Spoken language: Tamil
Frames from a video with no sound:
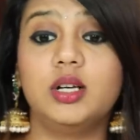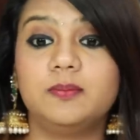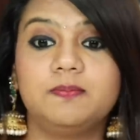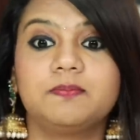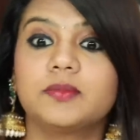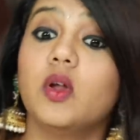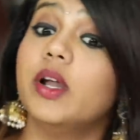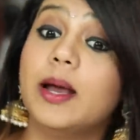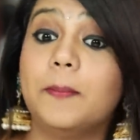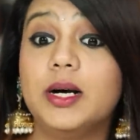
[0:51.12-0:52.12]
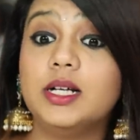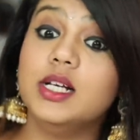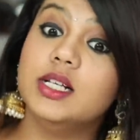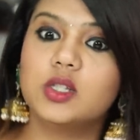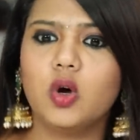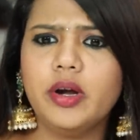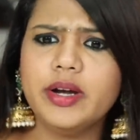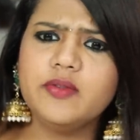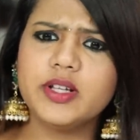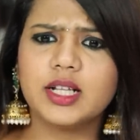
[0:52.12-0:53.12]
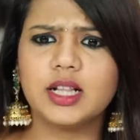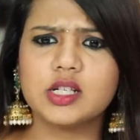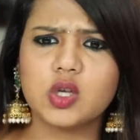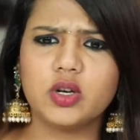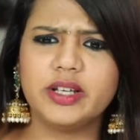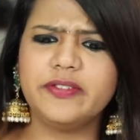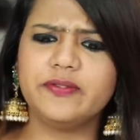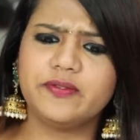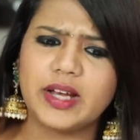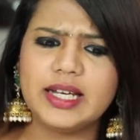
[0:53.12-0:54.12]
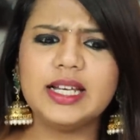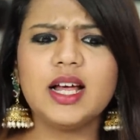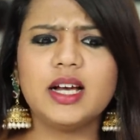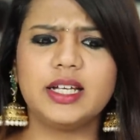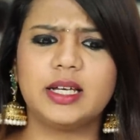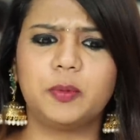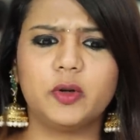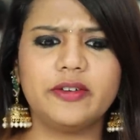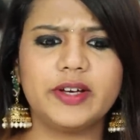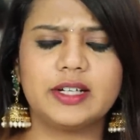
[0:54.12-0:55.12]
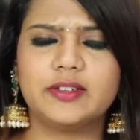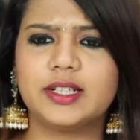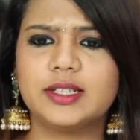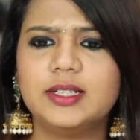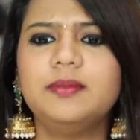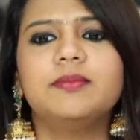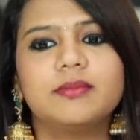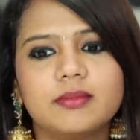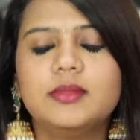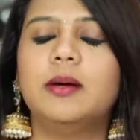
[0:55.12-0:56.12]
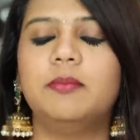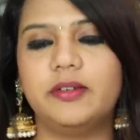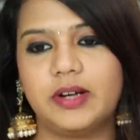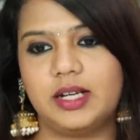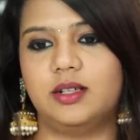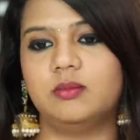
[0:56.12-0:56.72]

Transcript: இல்ல நம்ம சொல்ற விதத்துல சொல்லி வெண்ணிலா அன்னைக்கு புரிய வைக்க வேண்டியது நம்மளோட